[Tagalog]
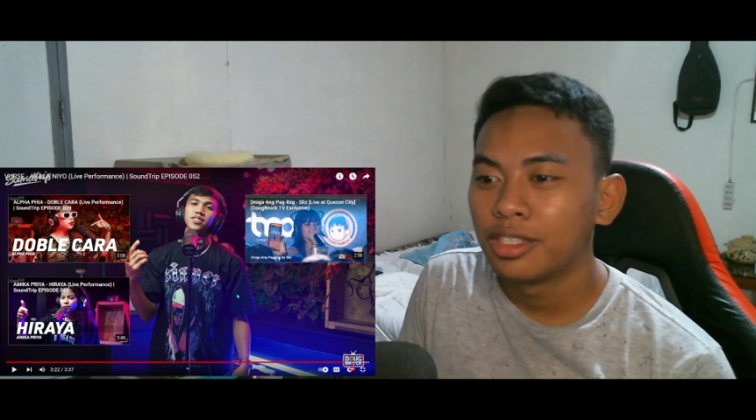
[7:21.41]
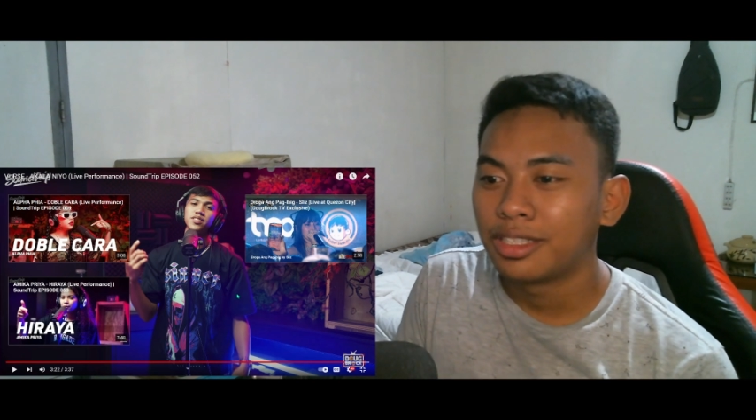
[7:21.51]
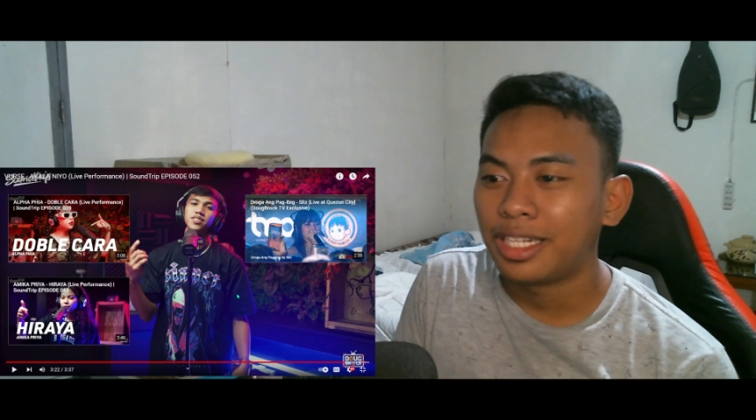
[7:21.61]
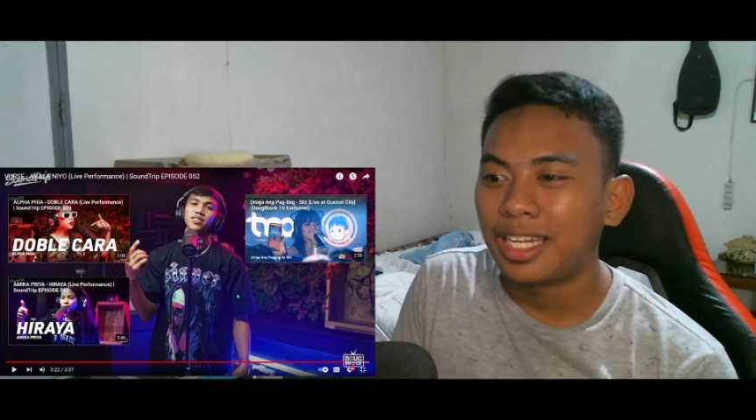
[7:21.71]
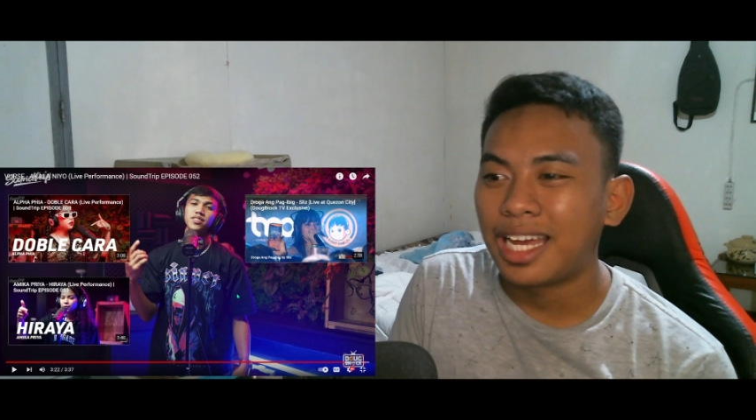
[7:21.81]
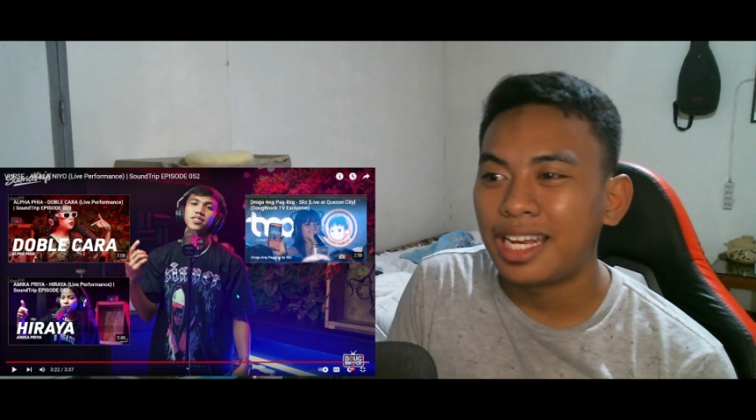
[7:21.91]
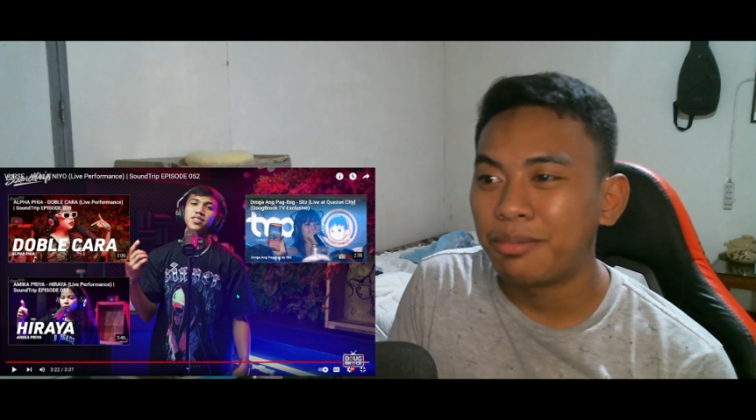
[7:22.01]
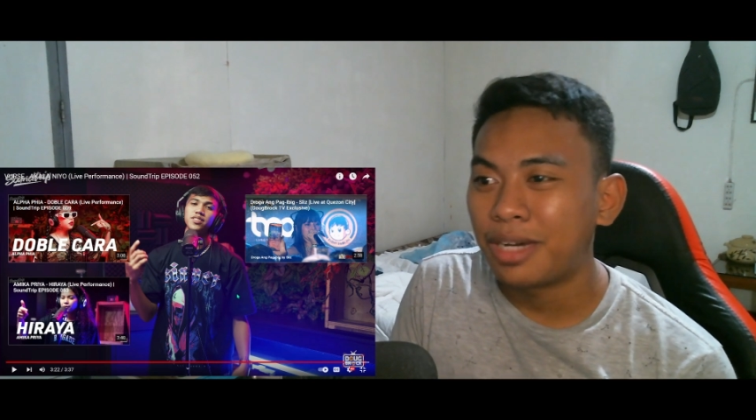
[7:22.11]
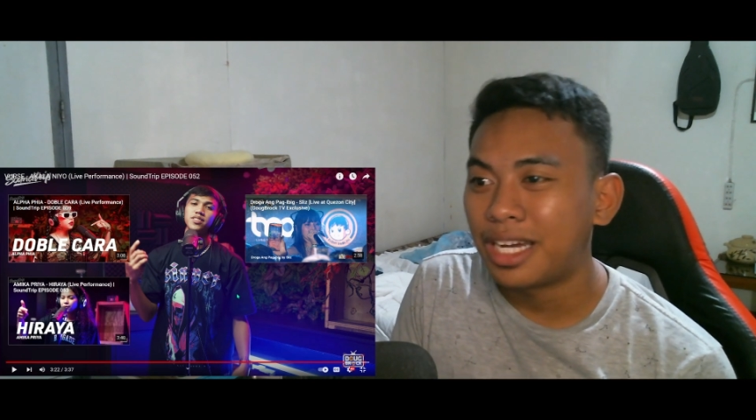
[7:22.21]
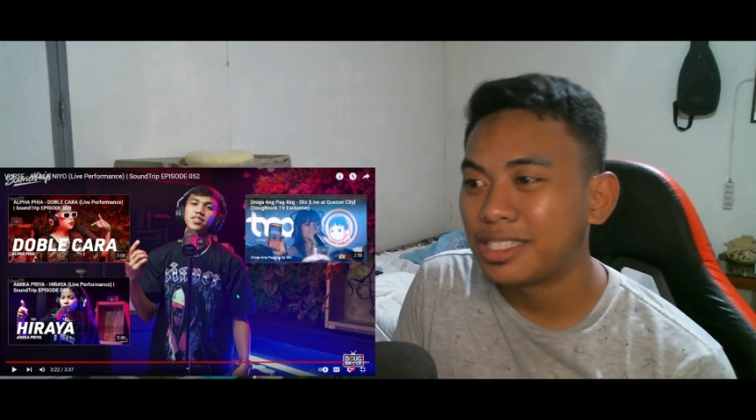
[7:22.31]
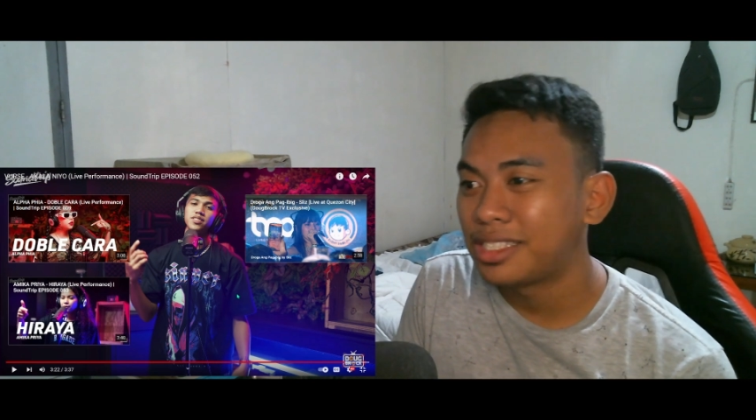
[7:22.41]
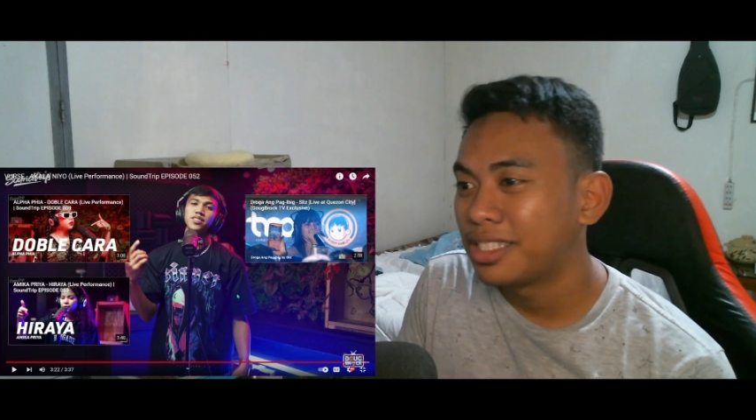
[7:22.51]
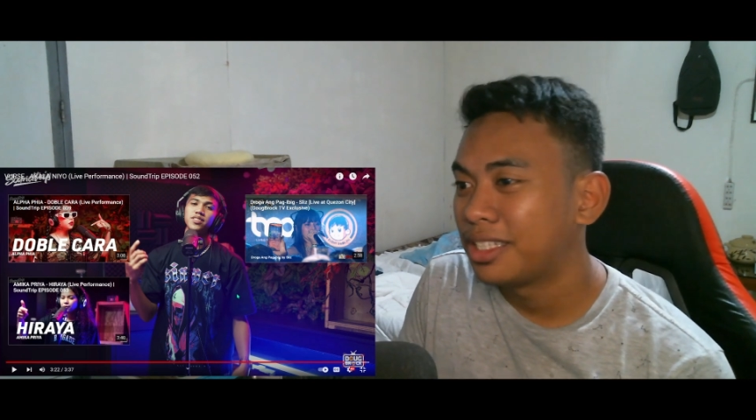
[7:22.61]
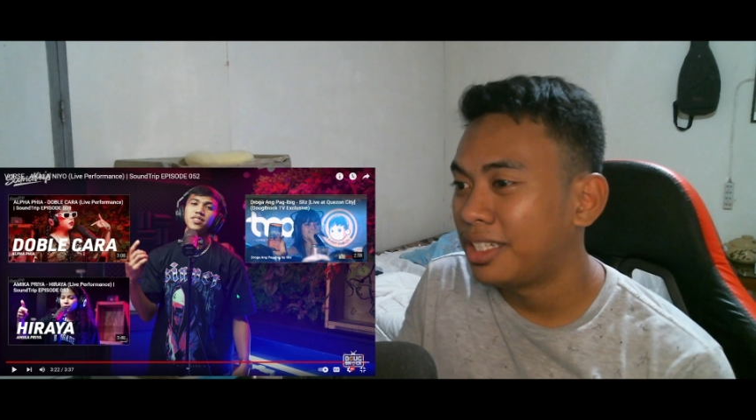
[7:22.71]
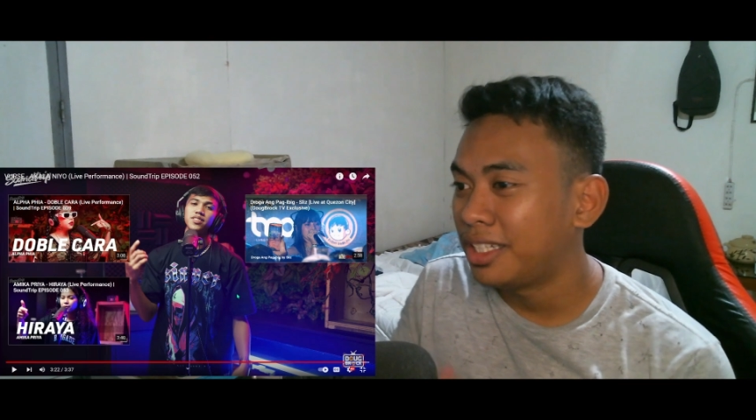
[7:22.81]
na ilalabas
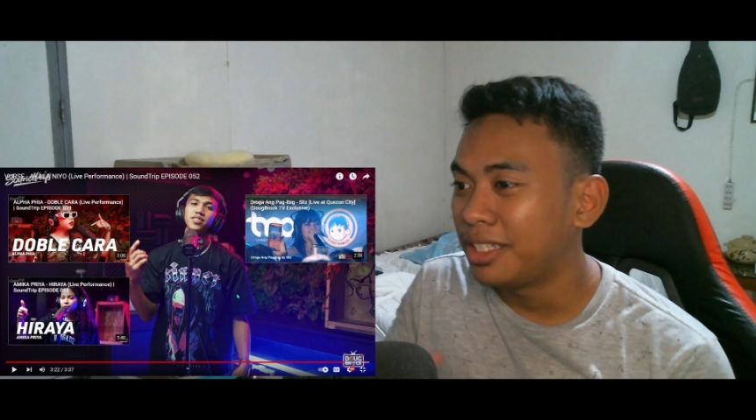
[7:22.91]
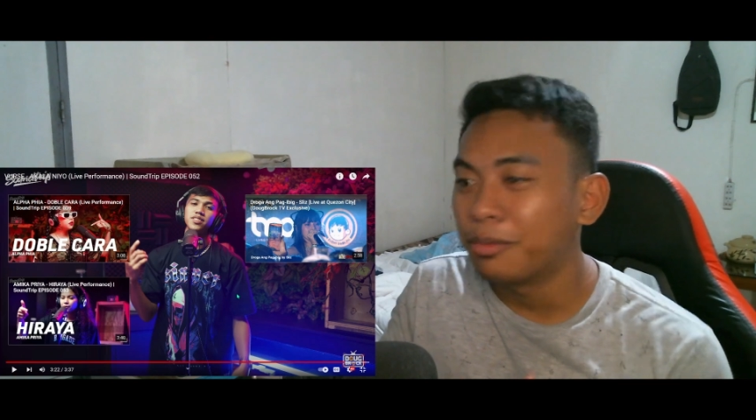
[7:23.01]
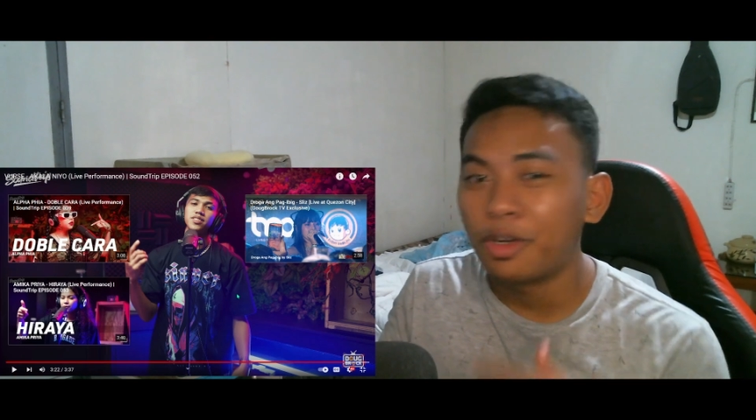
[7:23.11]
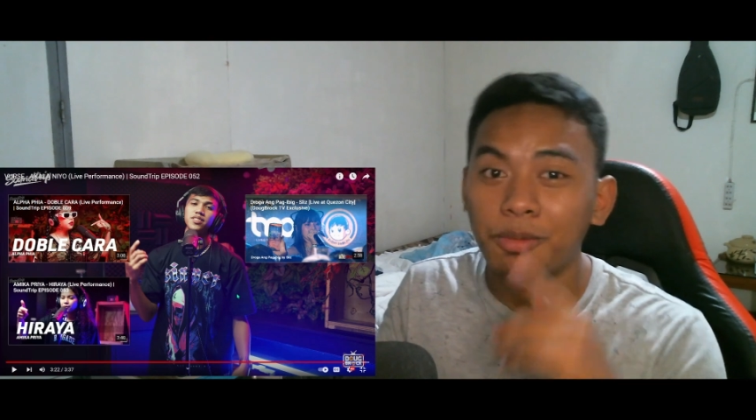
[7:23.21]
and more